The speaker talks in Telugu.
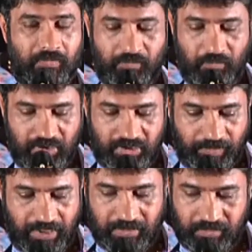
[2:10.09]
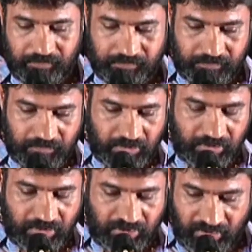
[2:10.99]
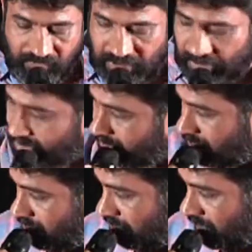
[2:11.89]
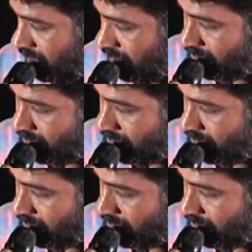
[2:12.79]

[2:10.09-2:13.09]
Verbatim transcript: తన మొదటి ప్రయత్నం సిరివెన్నెల చిత్రం